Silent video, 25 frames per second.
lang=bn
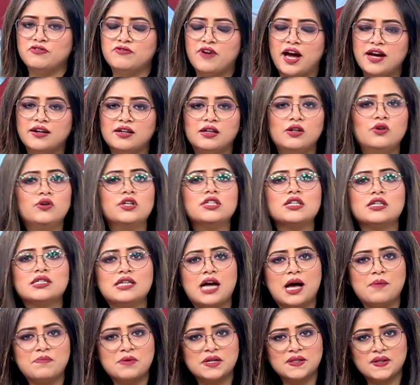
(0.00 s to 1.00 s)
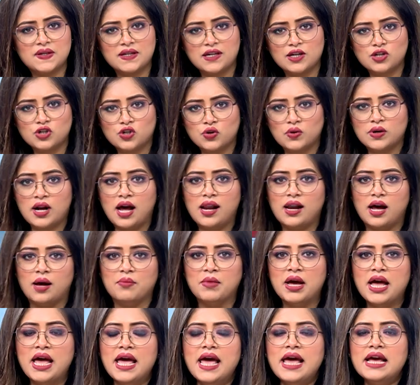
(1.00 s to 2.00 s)
ভাইরাল হয়েছে যা আপনাদেরকে শোনালাম
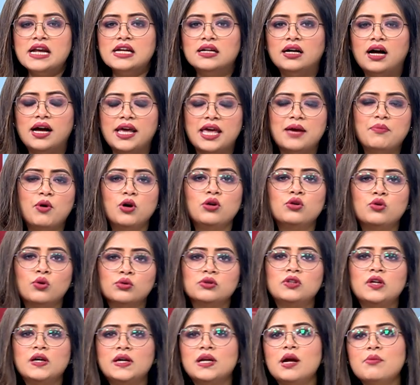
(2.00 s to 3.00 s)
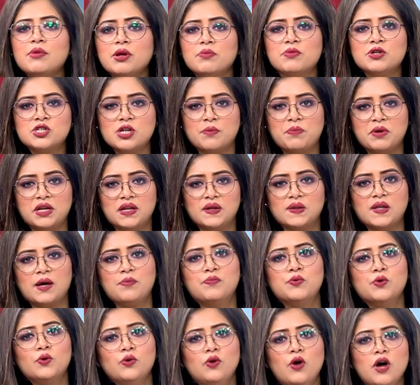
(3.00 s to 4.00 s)
এবং নন্দীগ্রামের বিজেপি নেতা
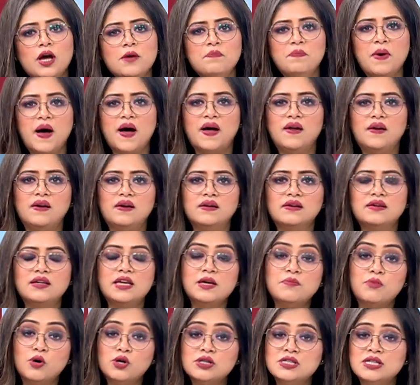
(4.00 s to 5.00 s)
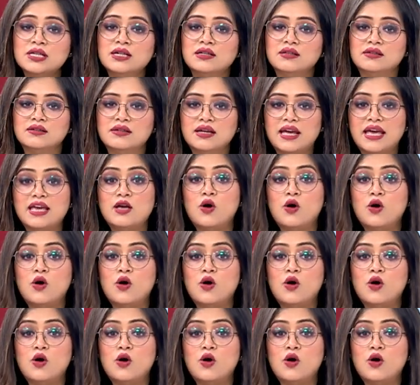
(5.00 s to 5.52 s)
প্রলয় পাল কি বলছেন এই